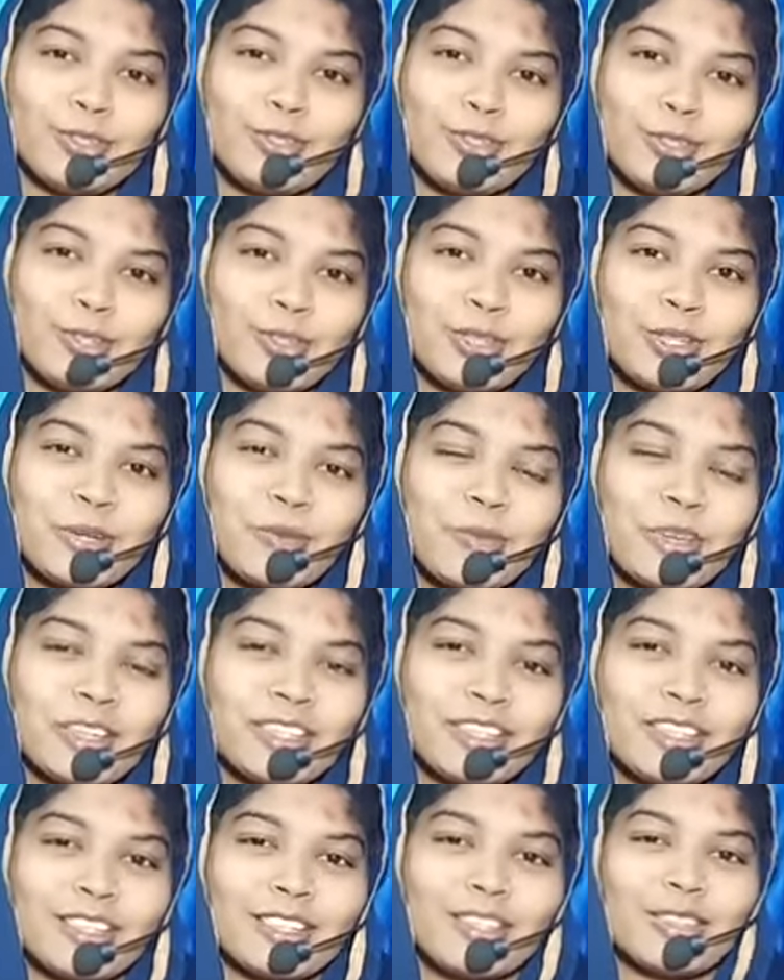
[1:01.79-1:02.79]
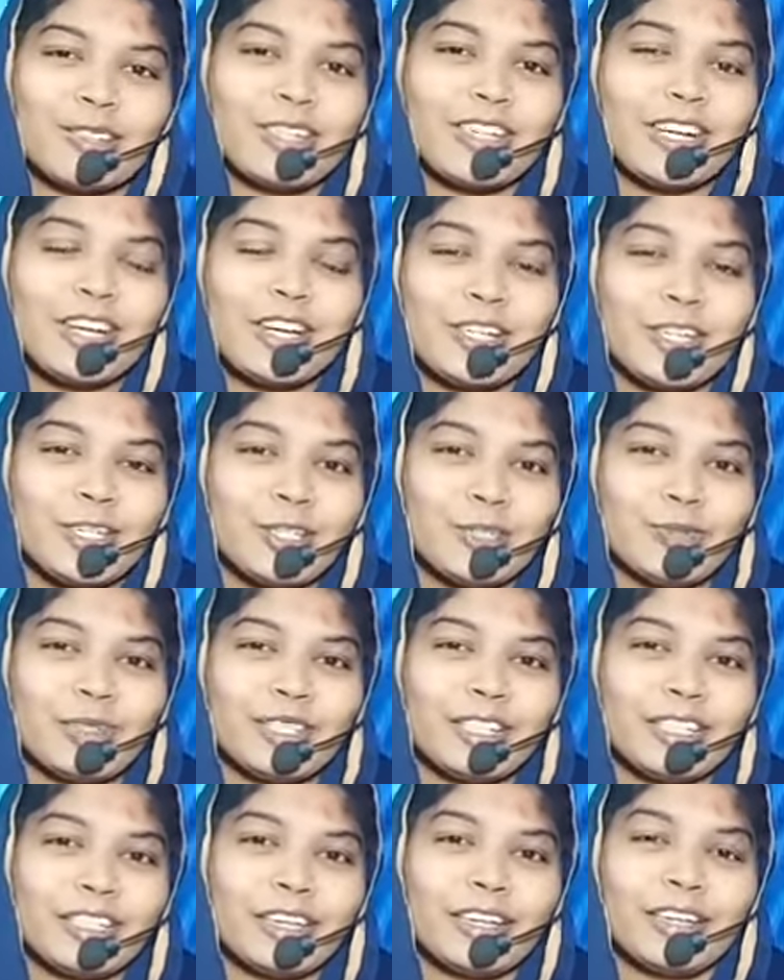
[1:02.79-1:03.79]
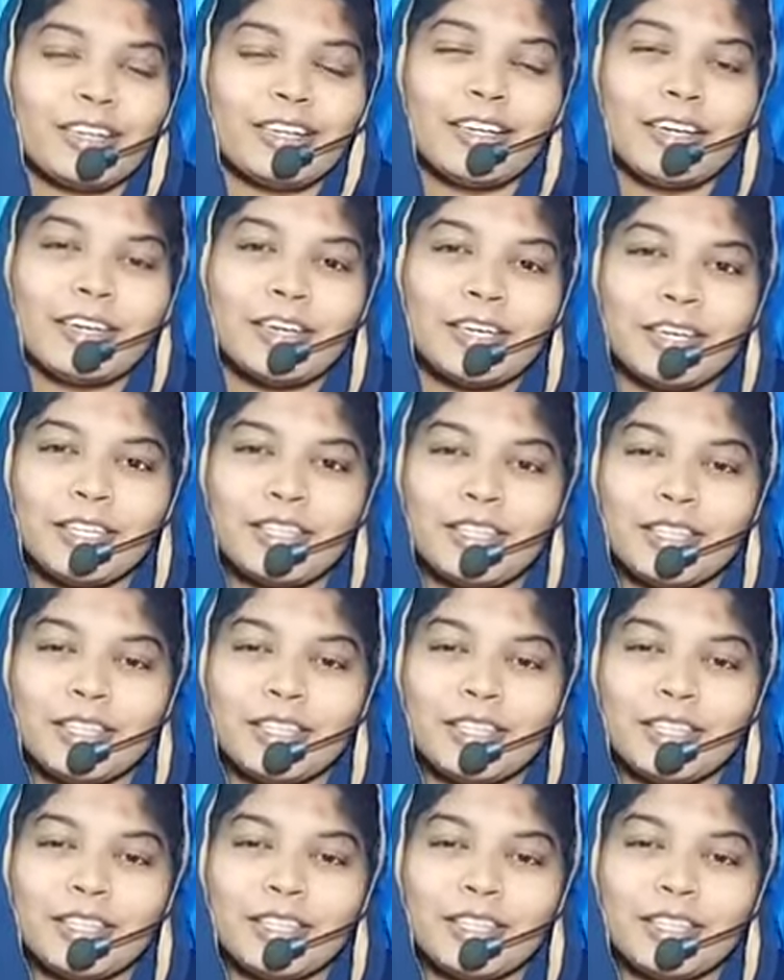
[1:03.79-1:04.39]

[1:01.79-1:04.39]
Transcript: చూస్తున్న మీ అందరికి కూడా నా నిండు వందన ఇది